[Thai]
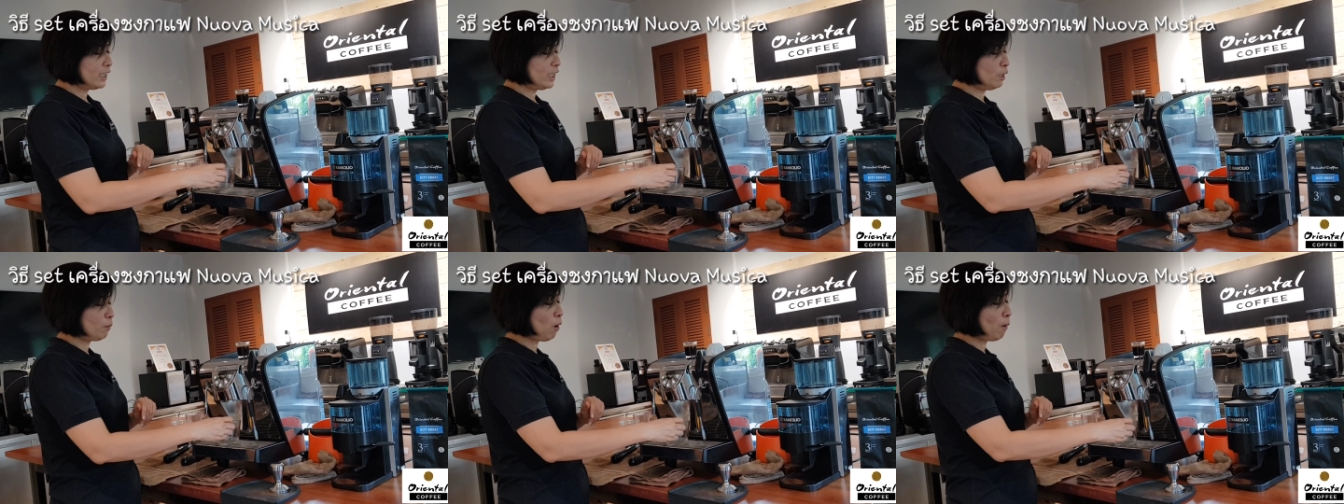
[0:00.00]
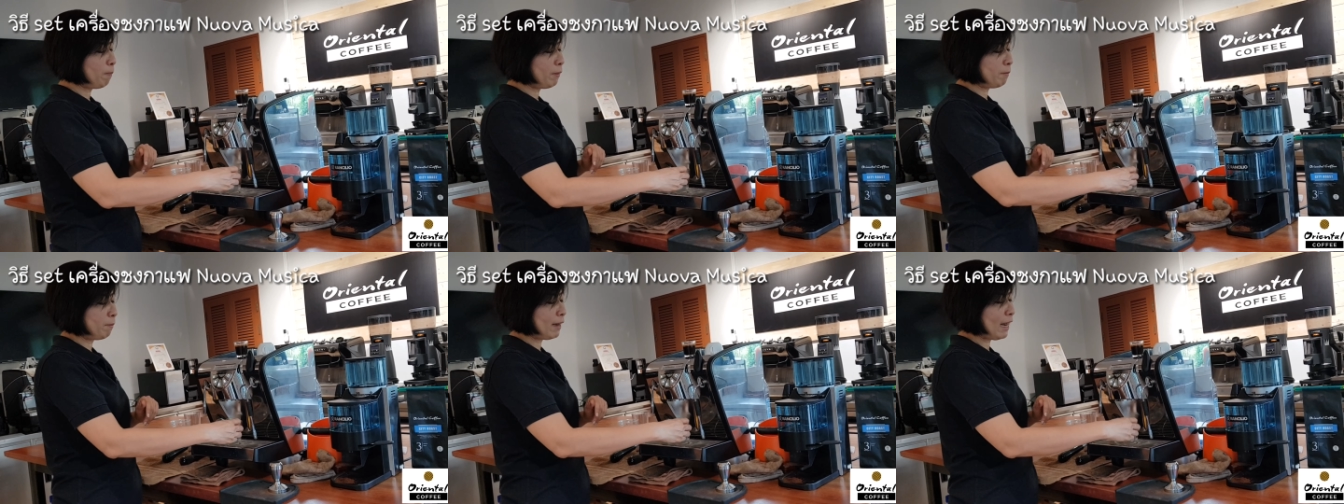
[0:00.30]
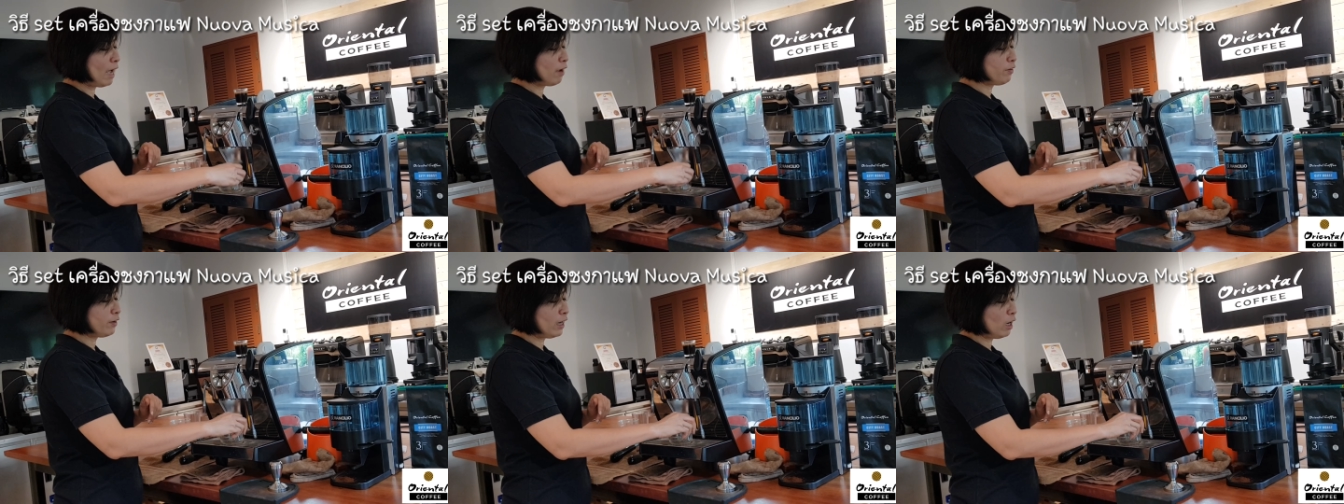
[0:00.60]
ทีนี้พอปิดไป
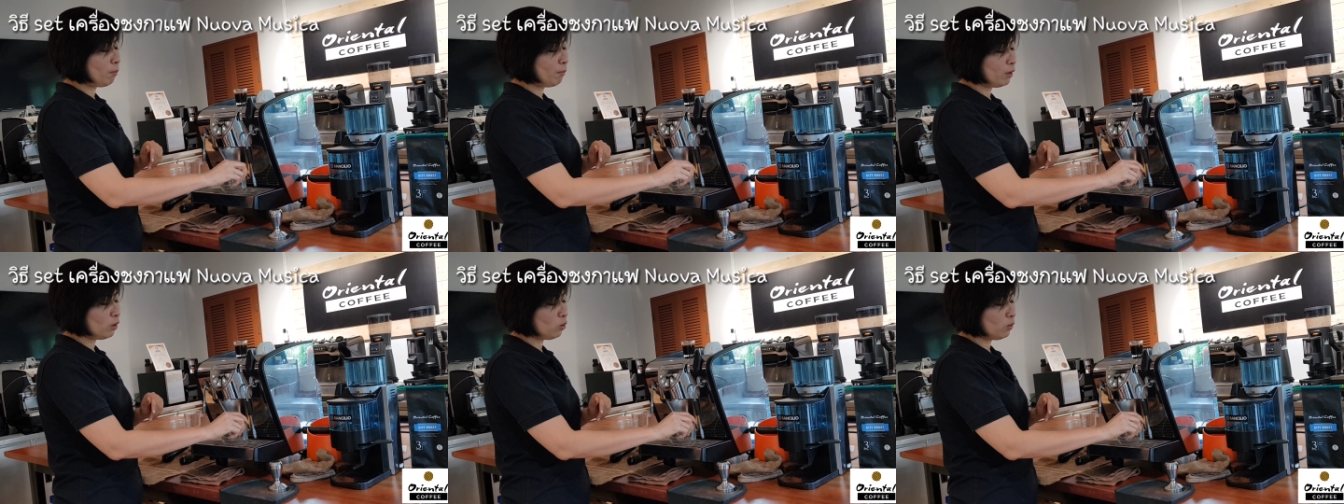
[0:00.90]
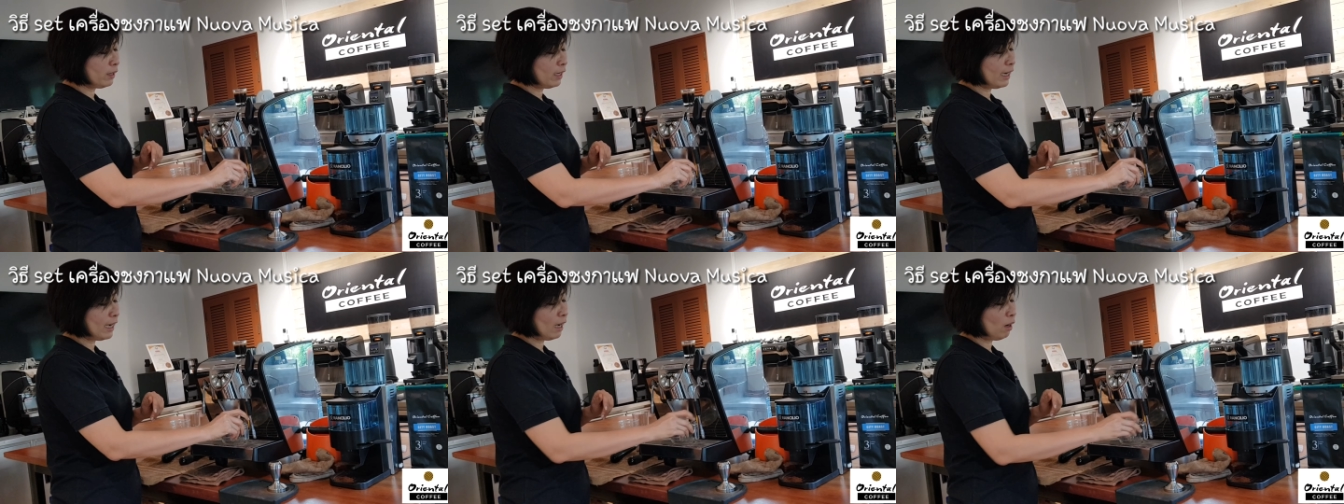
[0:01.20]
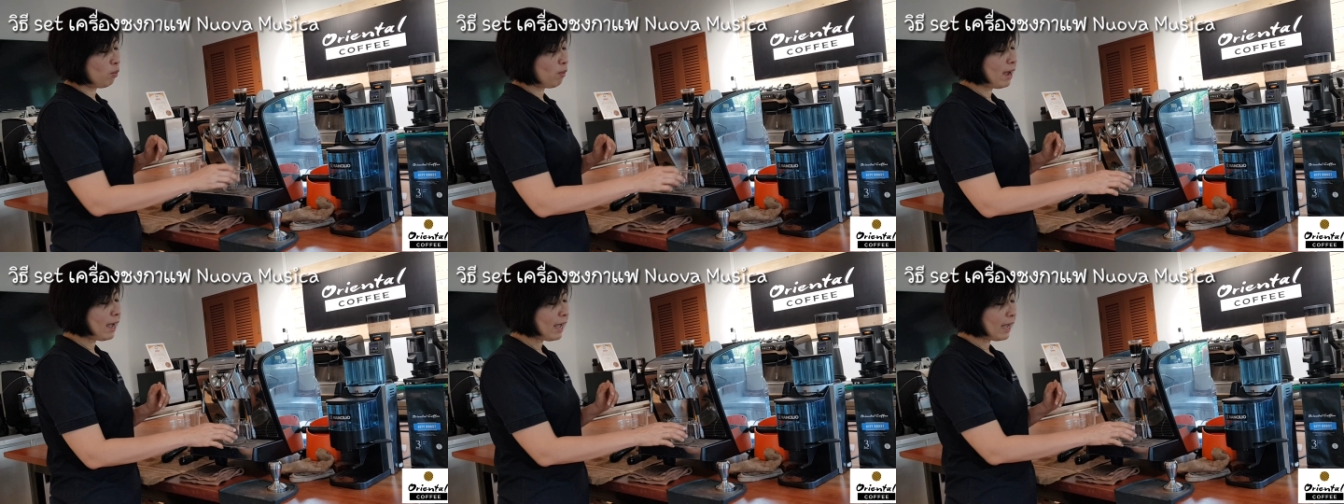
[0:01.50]
แล้วเดี๋ยวเรามาดูนะคะ
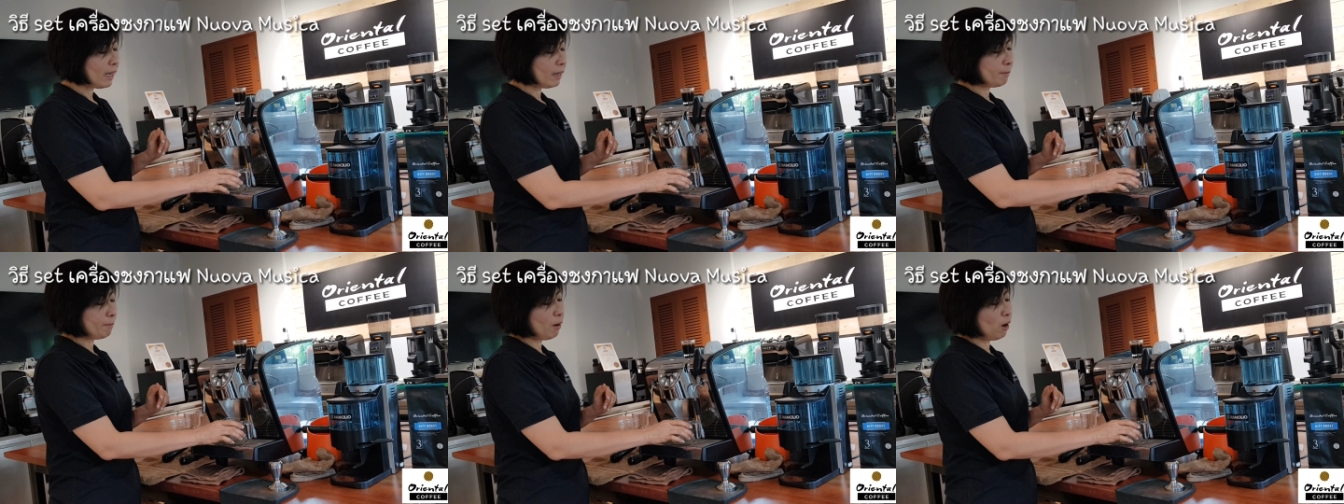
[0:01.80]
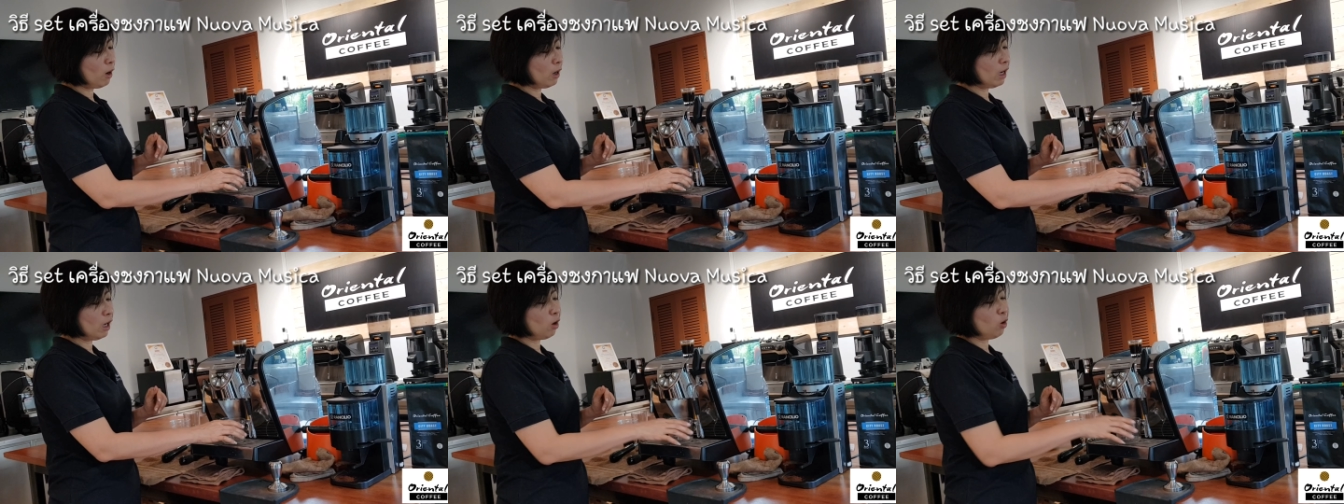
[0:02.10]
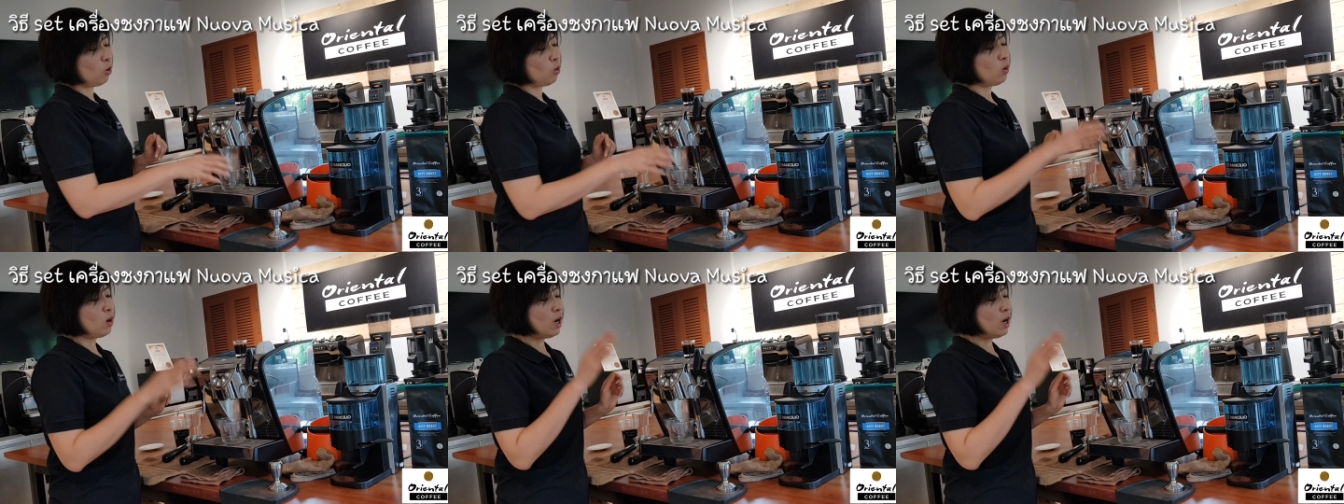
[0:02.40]
ว่าพอเรา